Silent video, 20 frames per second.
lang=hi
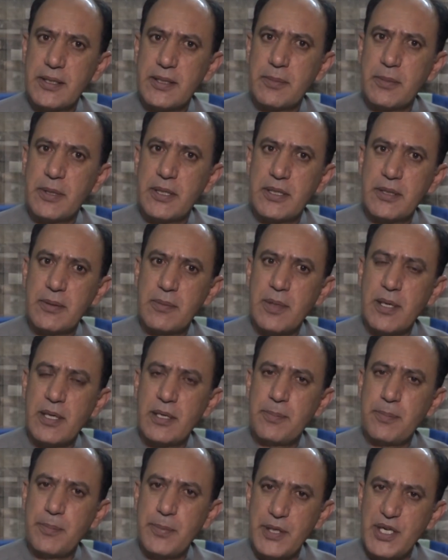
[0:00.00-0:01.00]
आदम
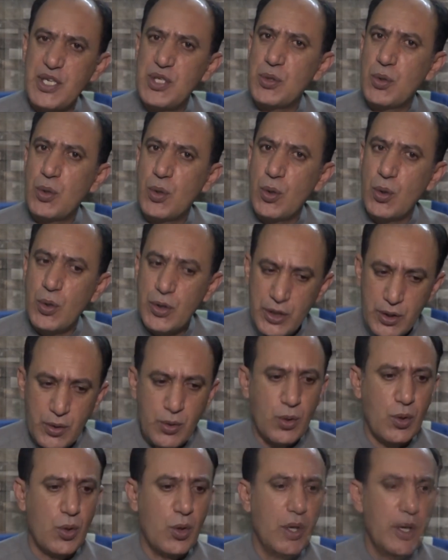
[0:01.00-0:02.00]
अतमाद पेश हो ही
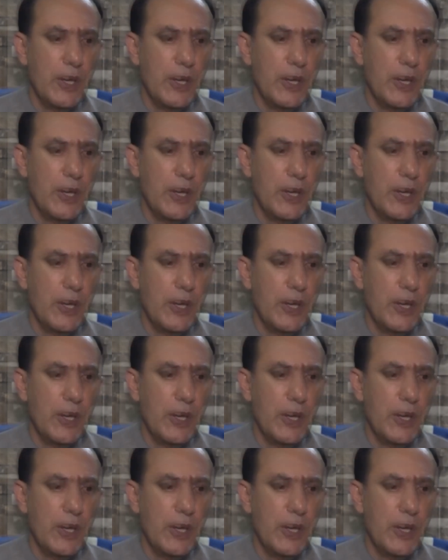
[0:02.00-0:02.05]
हो